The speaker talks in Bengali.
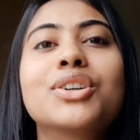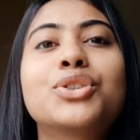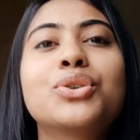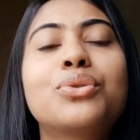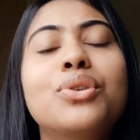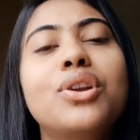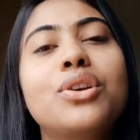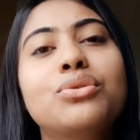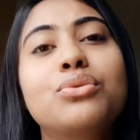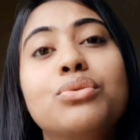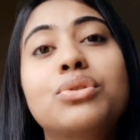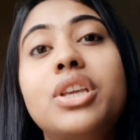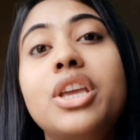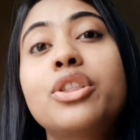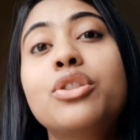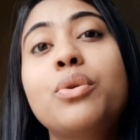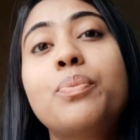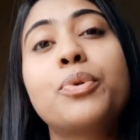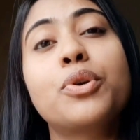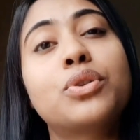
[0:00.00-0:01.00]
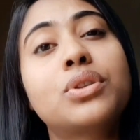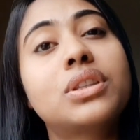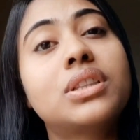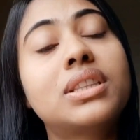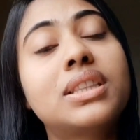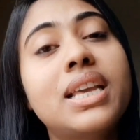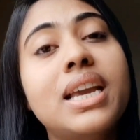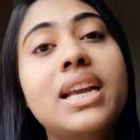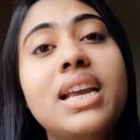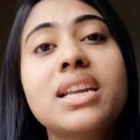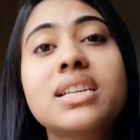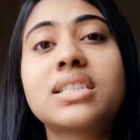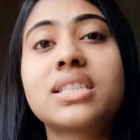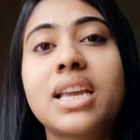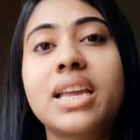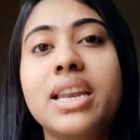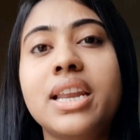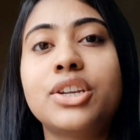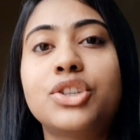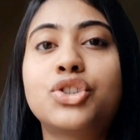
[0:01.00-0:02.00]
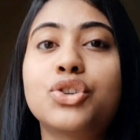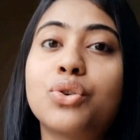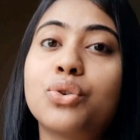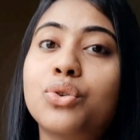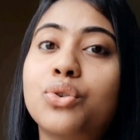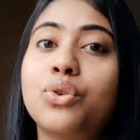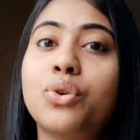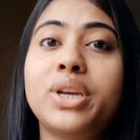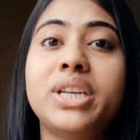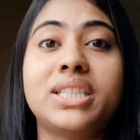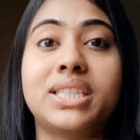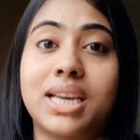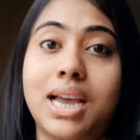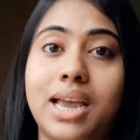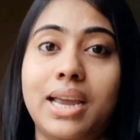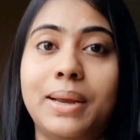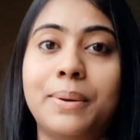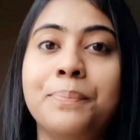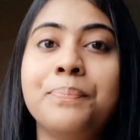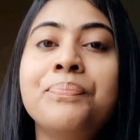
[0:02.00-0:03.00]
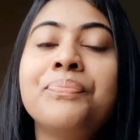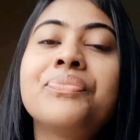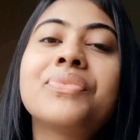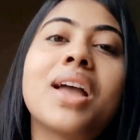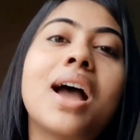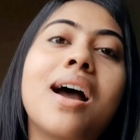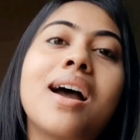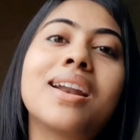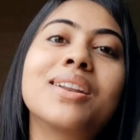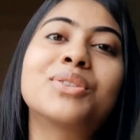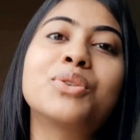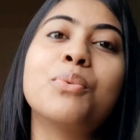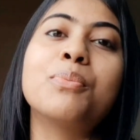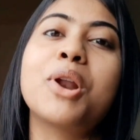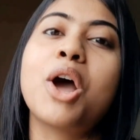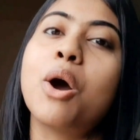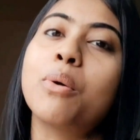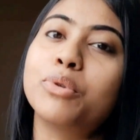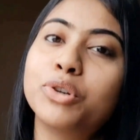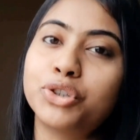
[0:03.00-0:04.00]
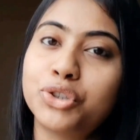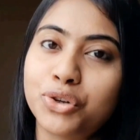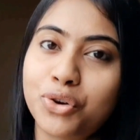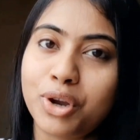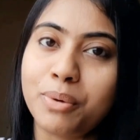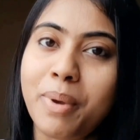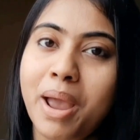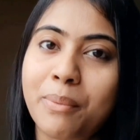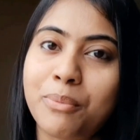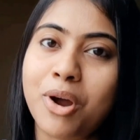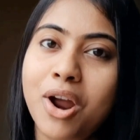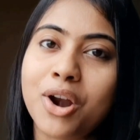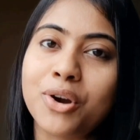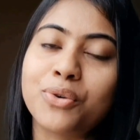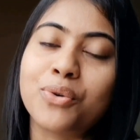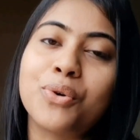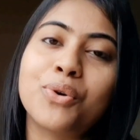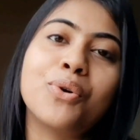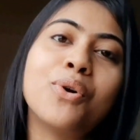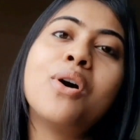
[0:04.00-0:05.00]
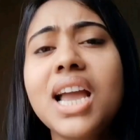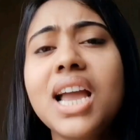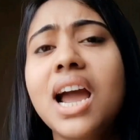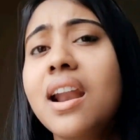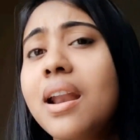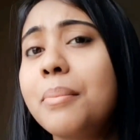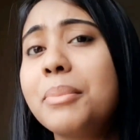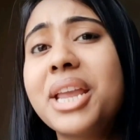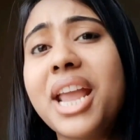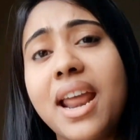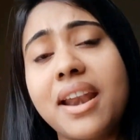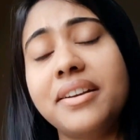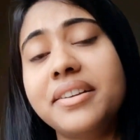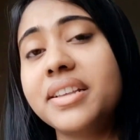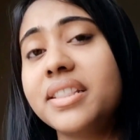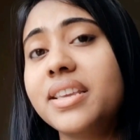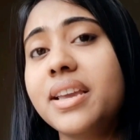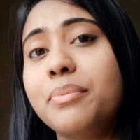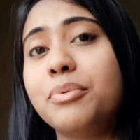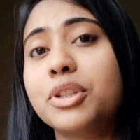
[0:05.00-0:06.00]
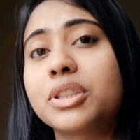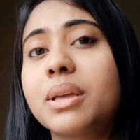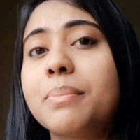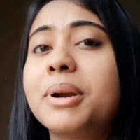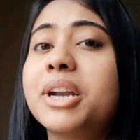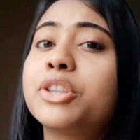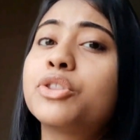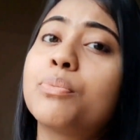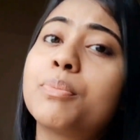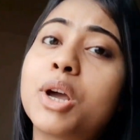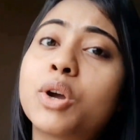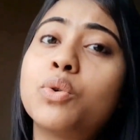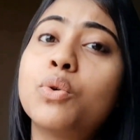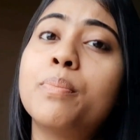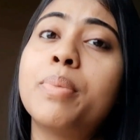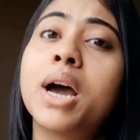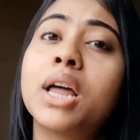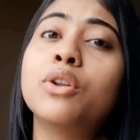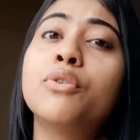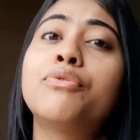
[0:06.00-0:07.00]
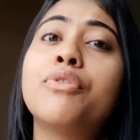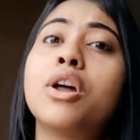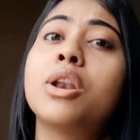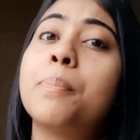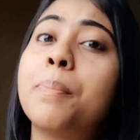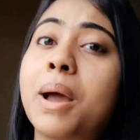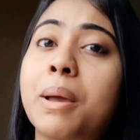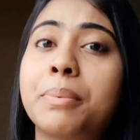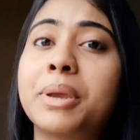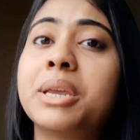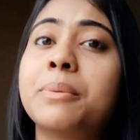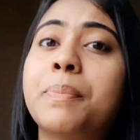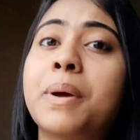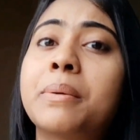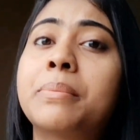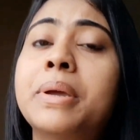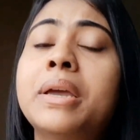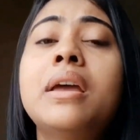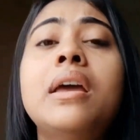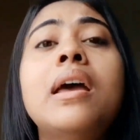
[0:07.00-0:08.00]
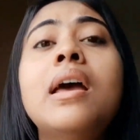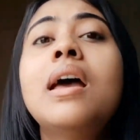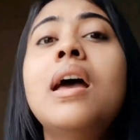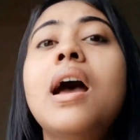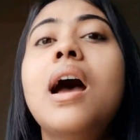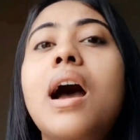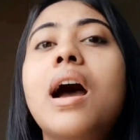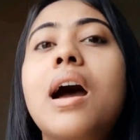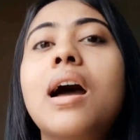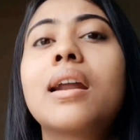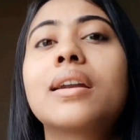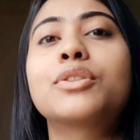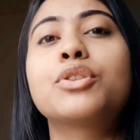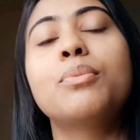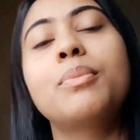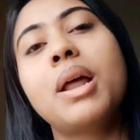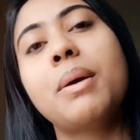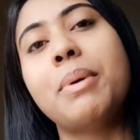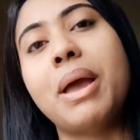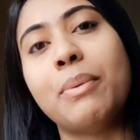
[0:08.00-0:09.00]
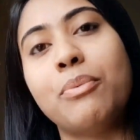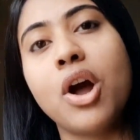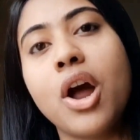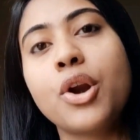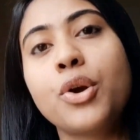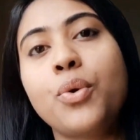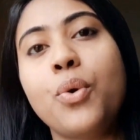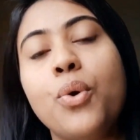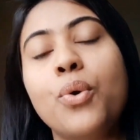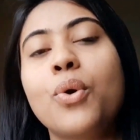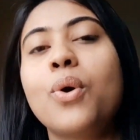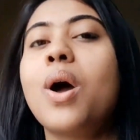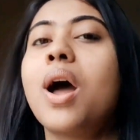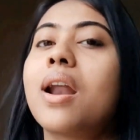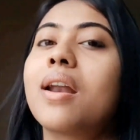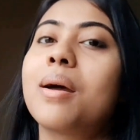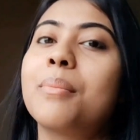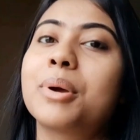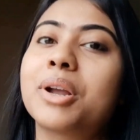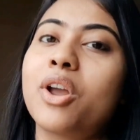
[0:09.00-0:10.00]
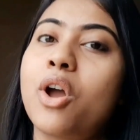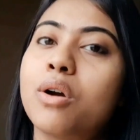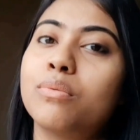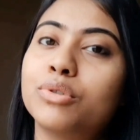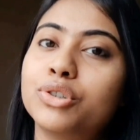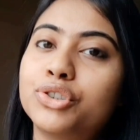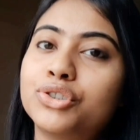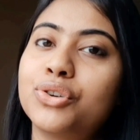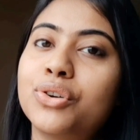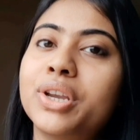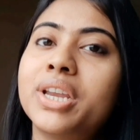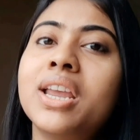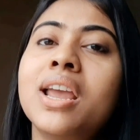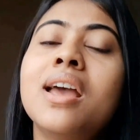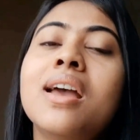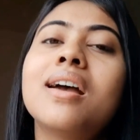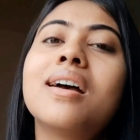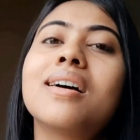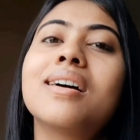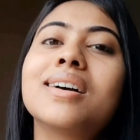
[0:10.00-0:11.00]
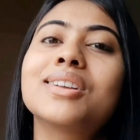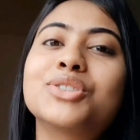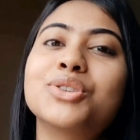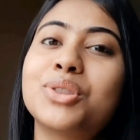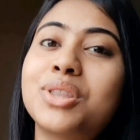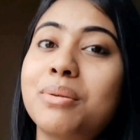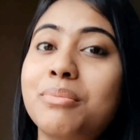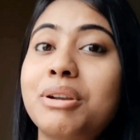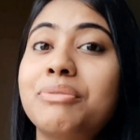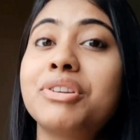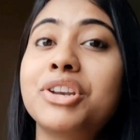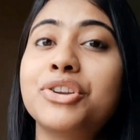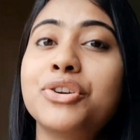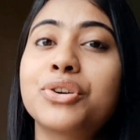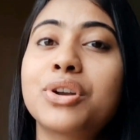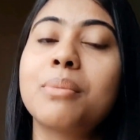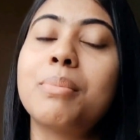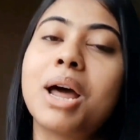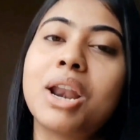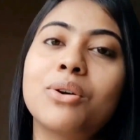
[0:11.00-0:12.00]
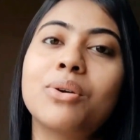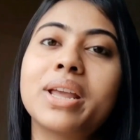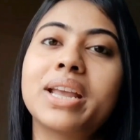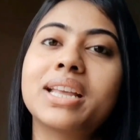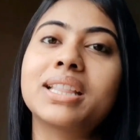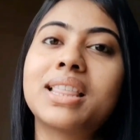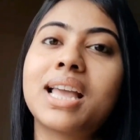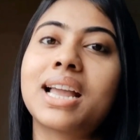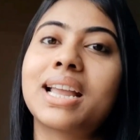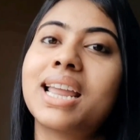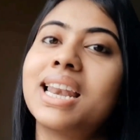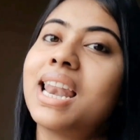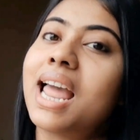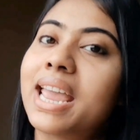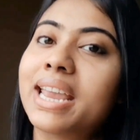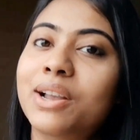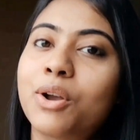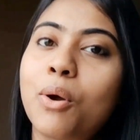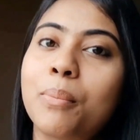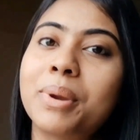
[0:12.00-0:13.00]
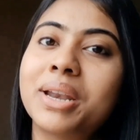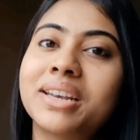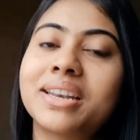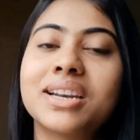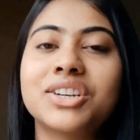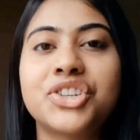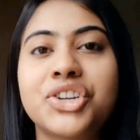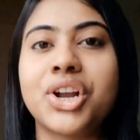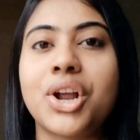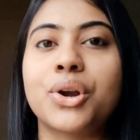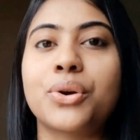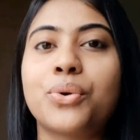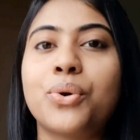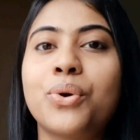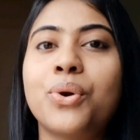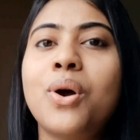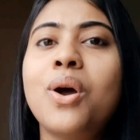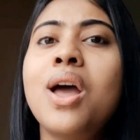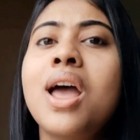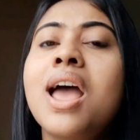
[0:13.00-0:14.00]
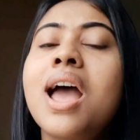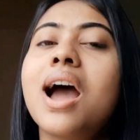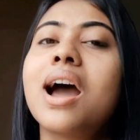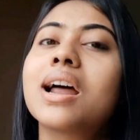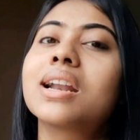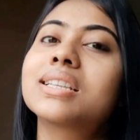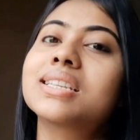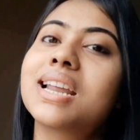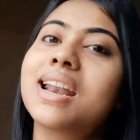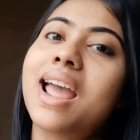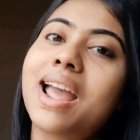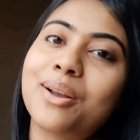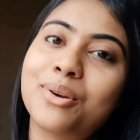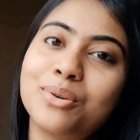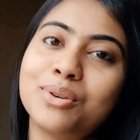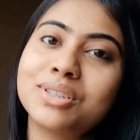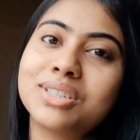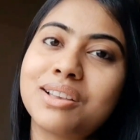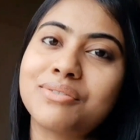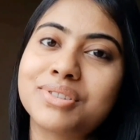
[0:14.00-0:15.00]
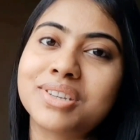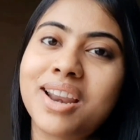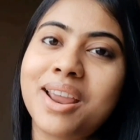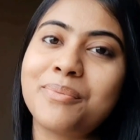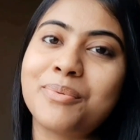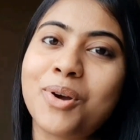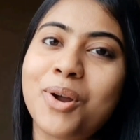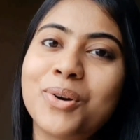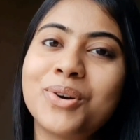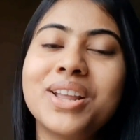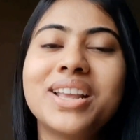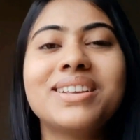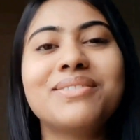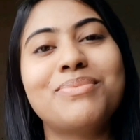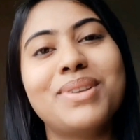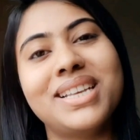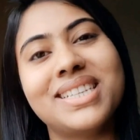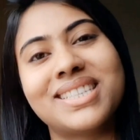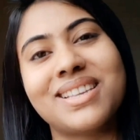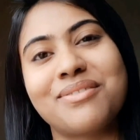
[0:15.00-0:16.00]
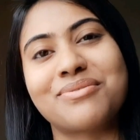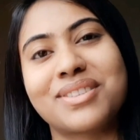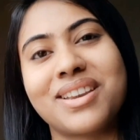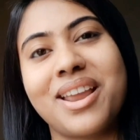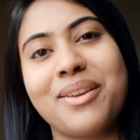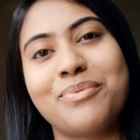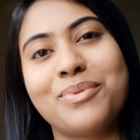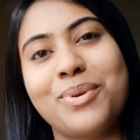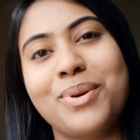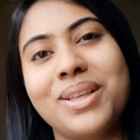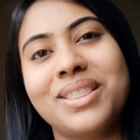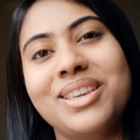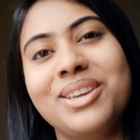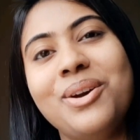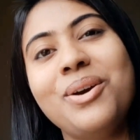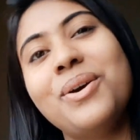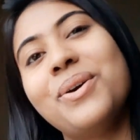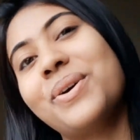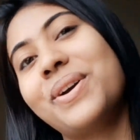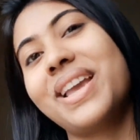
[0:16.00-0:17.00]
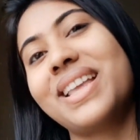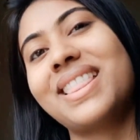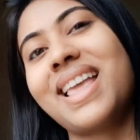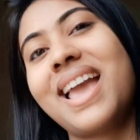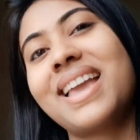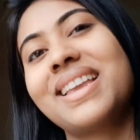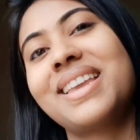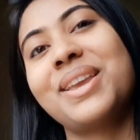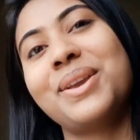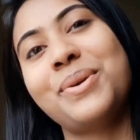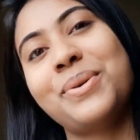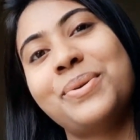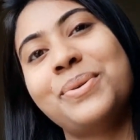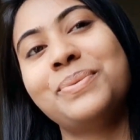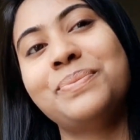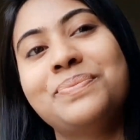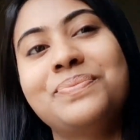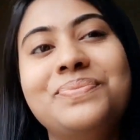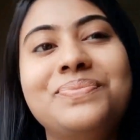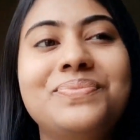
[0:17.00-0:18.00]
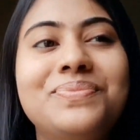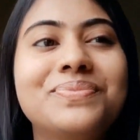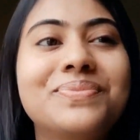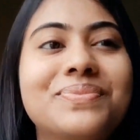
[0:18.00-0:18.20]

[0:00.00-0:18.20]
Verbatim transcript: সুতরাং দুধ কিন্তু প্রত্যেকের স্কিনের জন্যই যায় আর তোমরা অবশ্যই ব্যবহার করো আর আমি গ্যারেন্টি দিয়ে বলতে পারি তোমরা খুব ভালো ফল পাবেই পাবে আর তোমরা ব্যবহার করো আর আমাকে অবশ্যই যদি আমার ভিডিওটা ভালো লেগে থাকে লাইক কমেন্ট আর শেয়ার করো আর যারা এখনও সাবস্ক্রাইব করনি প্লিজ সাবস্ক্রাইব করে দিও ওকে থ্যাংক ইউ